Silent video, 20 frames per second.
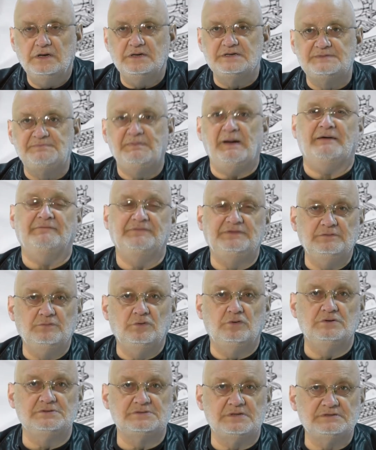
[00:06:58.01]
sprawnym
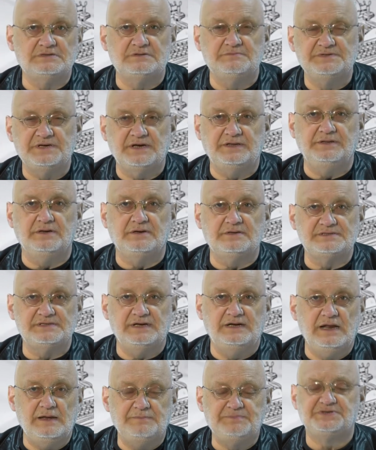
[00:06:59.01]
uchodzącym za jednego z
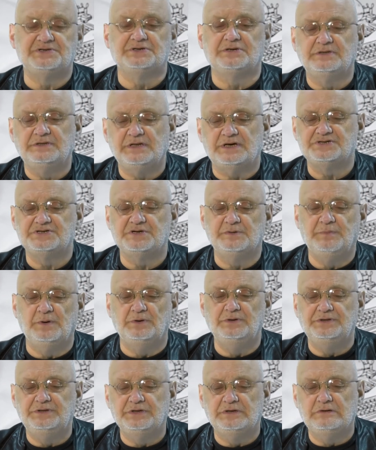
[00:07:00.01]
najlepszych naszych
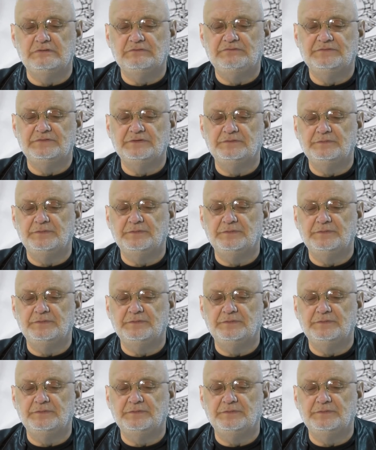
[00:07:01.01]
polityków y,